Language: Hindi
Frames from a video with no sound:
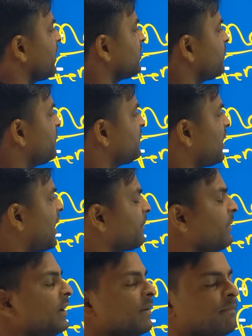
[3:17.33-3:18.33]
एक सौ
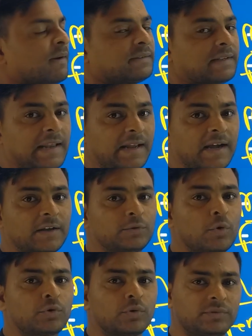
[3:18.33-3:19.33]
पचानवे नंबर से लेकर
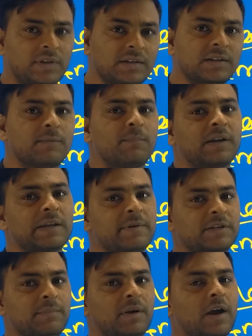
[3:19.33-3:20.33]
210 नंबर के
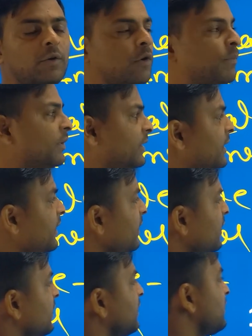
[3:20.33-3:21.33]
बीच में कट ऑफ उनकी
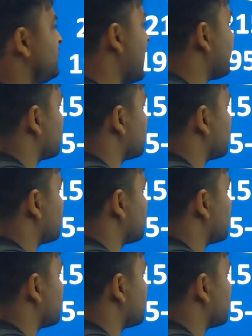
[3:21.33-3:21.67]
जा